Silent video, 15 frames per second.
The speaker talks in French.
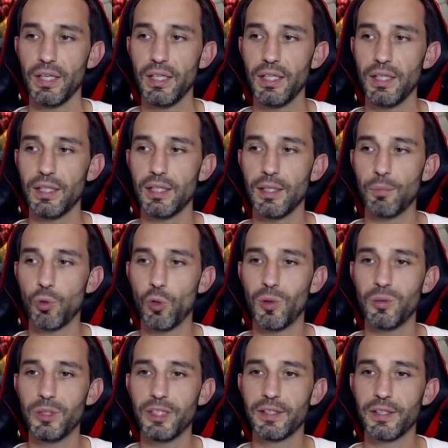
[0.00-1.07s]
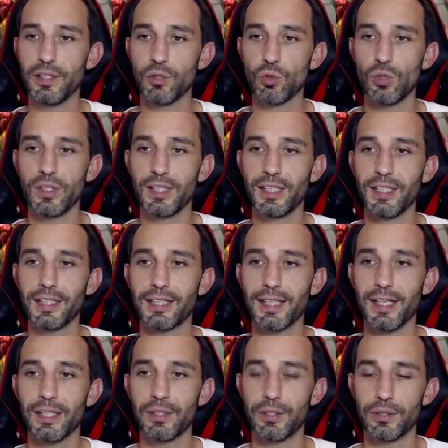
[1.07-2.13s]
Et les probabilités que les
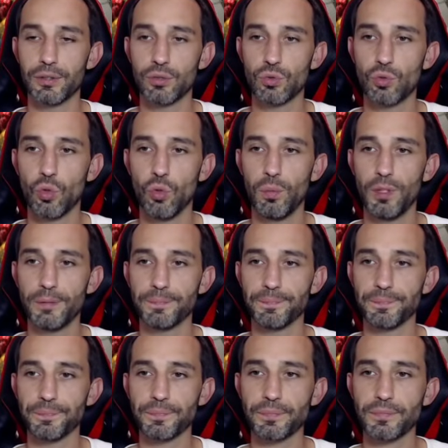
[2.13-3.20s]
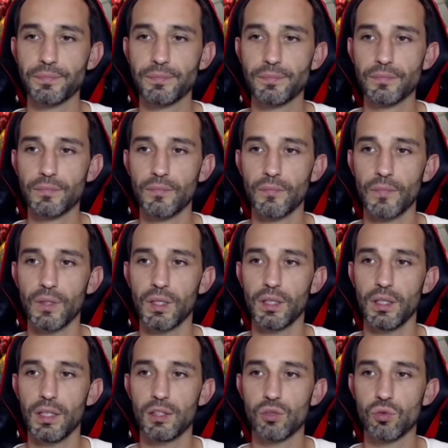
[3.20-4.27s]
glécades tombent
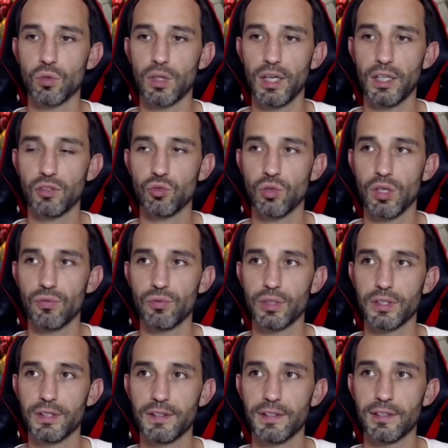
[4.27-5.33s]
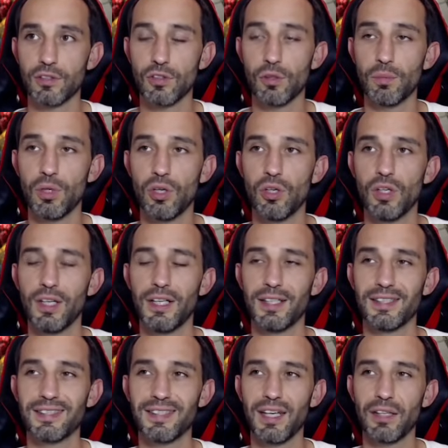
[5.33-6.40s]
elles sont là. Sur un x10, c'est seulement
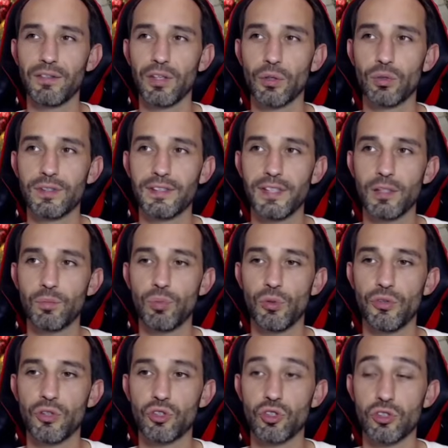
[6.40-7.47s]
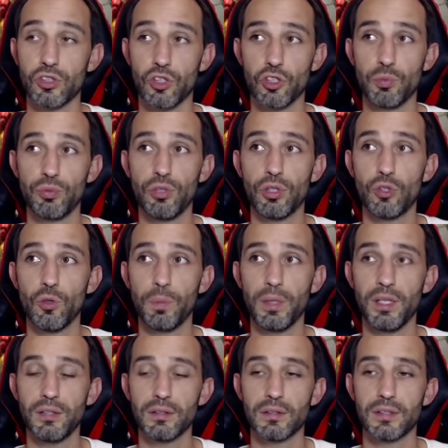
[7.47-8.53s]
5,5% de chance. Alors j'ai plusieurs
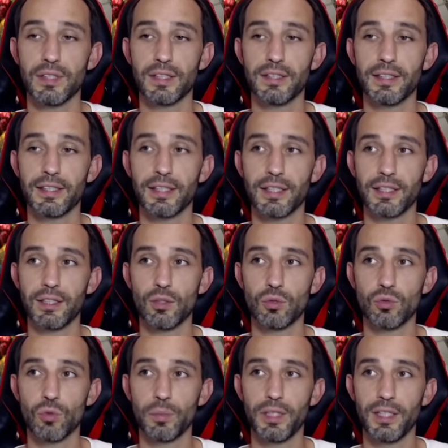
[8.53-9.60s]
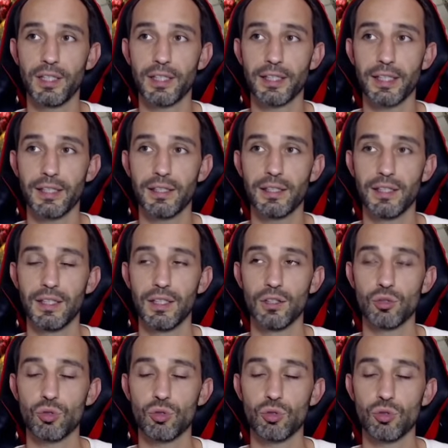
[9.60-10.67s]
copains d'NTK qui l'ont tombé, le Glécade,
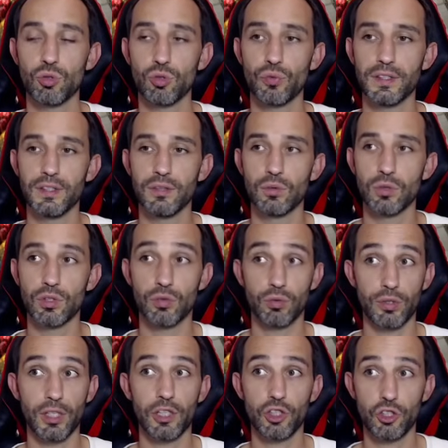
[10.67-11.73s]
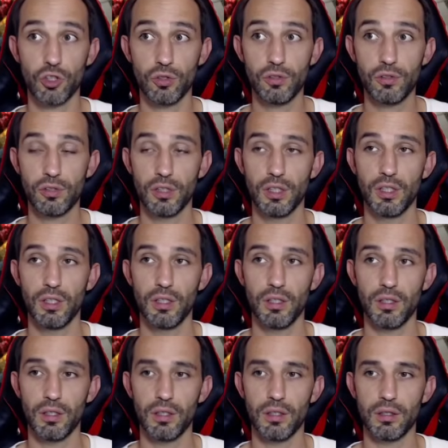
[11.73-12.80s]
sur ce x10, donc ils ont eu de la chance.
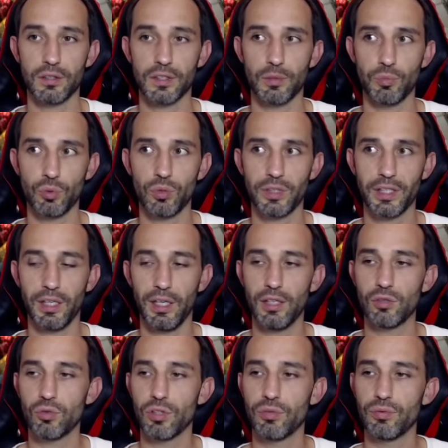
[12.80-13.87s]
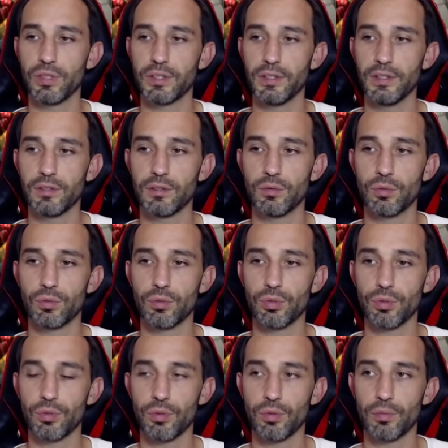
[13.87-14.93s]
Euh, ce qui est plutôt très rare sur les x10. Donc
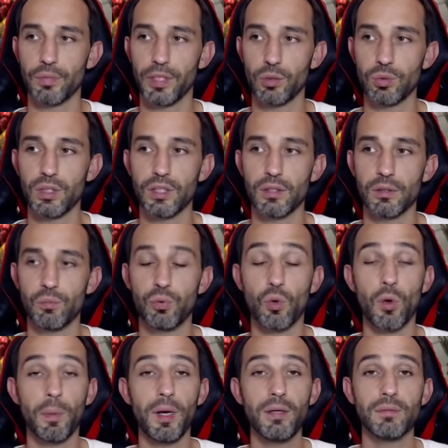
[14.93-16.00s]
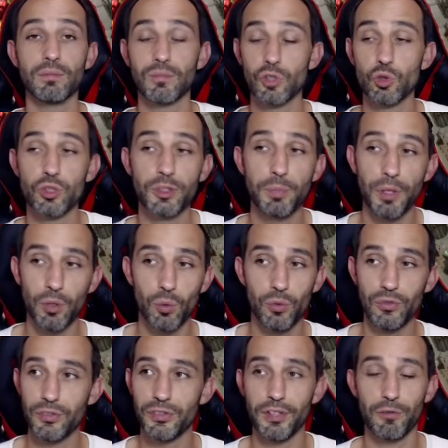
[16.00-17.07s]
euh, bah écoutez, euh, pourquoi pas Moi je dis pas non,
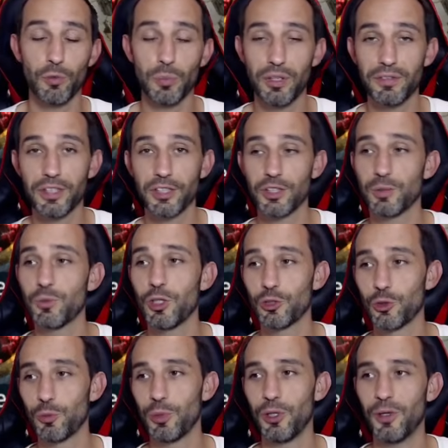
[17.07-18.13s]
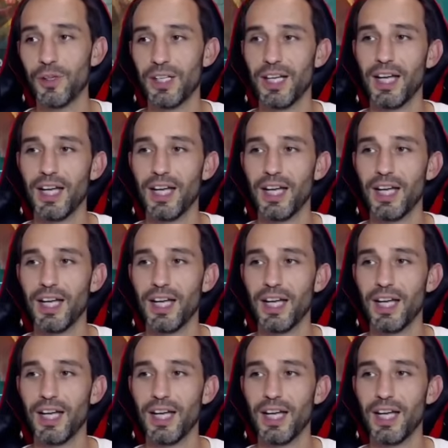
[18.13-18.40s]
si ça veut bien venir chez moi, je le prends.